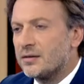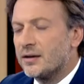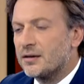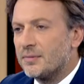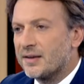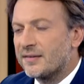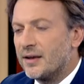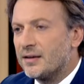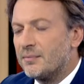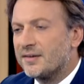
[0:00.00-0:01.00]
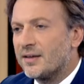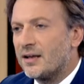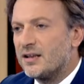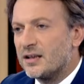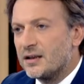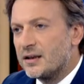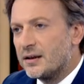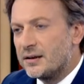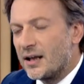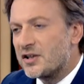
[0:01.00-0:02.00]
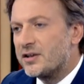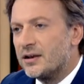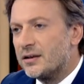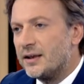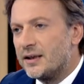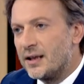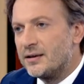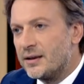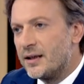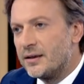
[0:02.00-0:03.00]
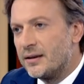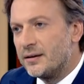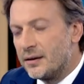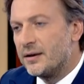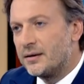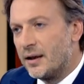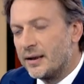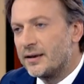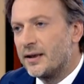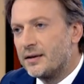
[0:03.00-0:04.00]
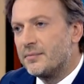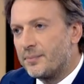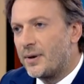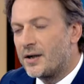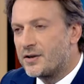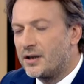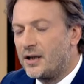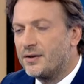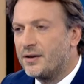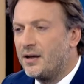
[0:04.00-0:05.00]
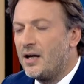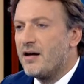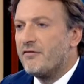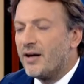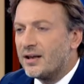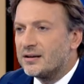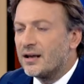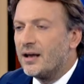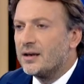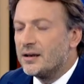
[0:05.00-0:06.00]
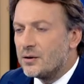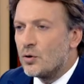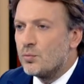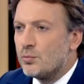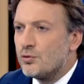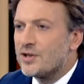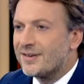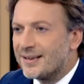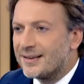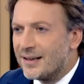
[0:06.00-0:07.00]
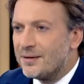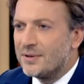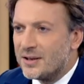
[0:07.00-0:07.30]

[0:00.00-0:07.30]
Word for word: yakılmak istendiği mezarların taşlarının değil kendilerinin, e, lahitlerin parçalandığı Tabii. ve hatta yeni gömülmüş cesetlerin bile